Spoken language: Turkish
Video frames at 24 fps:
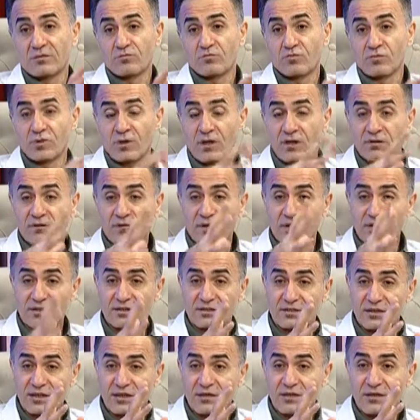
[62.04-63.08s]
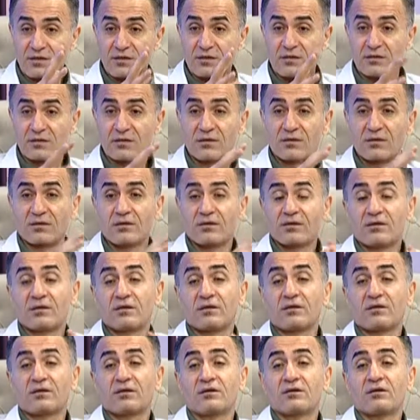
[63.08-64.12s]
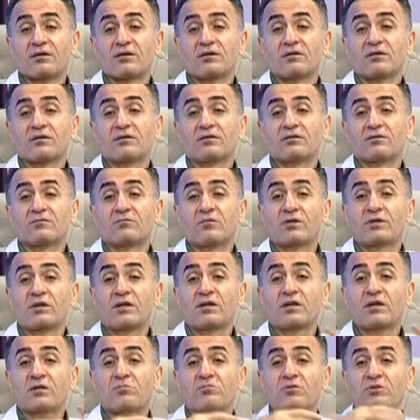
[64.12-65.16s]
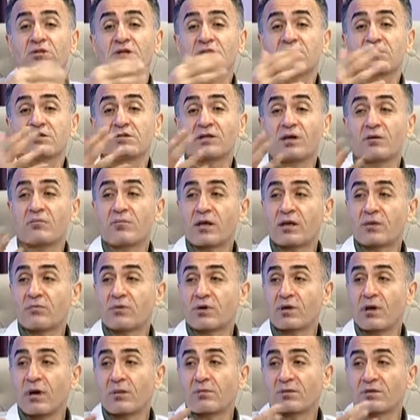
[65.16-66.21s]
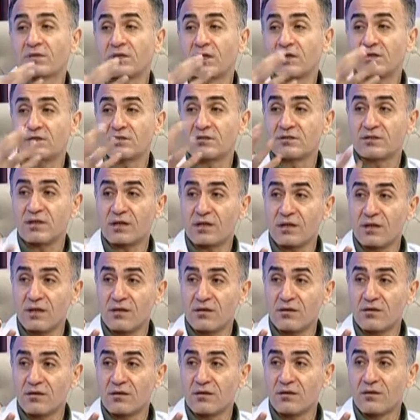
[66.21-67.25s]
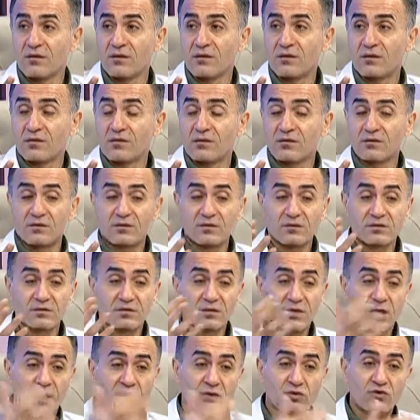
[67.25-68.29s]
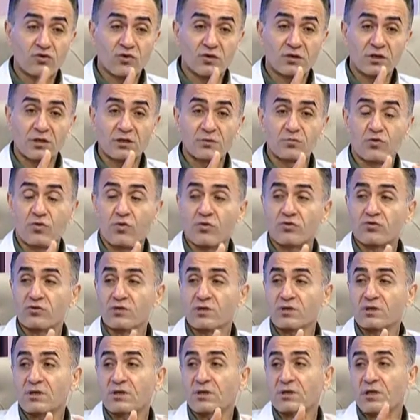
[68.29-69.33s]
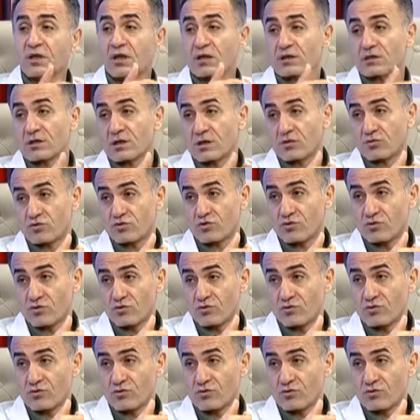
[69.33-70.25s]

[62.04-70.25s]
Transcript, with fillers: bunlar var ise e, mesela 70 yaşında belki bir kalp krizi geçirecekken sigara içiyorsanız bu 30'lu 40'lı yaşlara düşüyor.